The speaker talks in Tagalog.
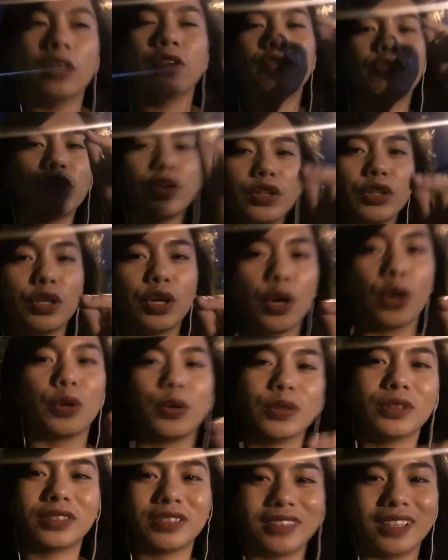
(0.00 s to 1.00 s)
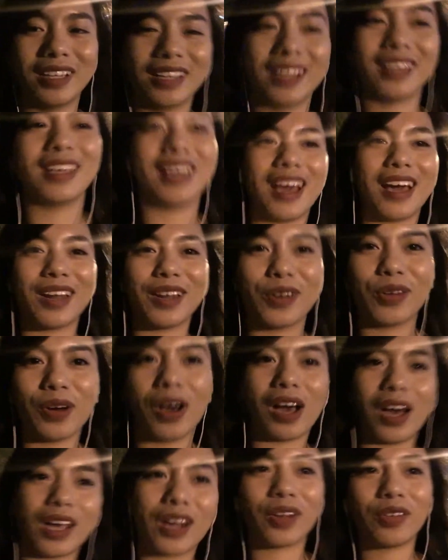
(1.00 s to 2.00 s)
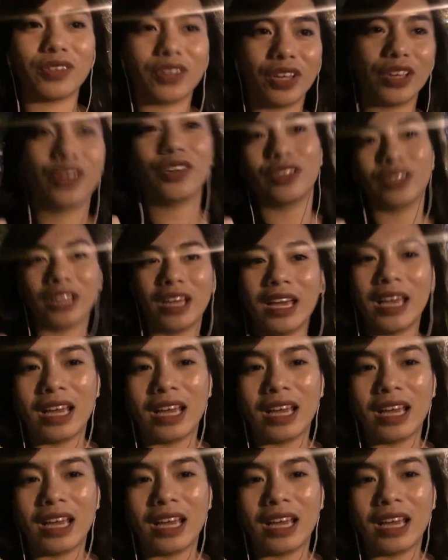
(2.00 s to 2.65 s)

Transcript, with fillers: videos na nangyari nung araw na yun.